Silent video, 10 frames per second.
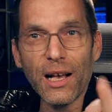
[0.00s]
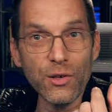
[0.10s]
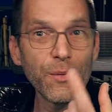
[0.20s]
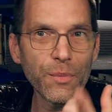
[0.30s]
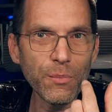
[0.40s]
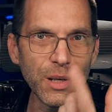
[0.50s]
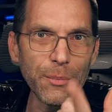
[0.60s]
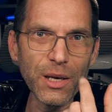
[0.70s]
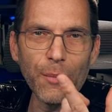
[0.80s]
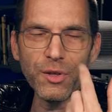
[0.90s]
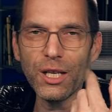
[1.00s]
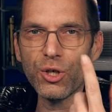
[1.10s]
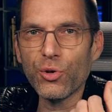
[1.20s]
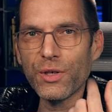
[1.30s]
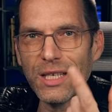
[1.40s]
Also wir, wir haben den
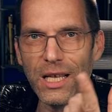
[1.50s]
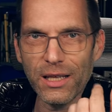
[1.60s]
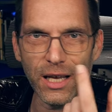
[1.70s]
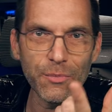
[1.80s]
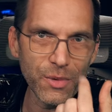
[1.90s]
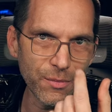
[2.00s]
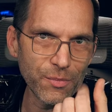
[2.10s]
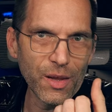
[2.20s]
ja schon gesehen, gell?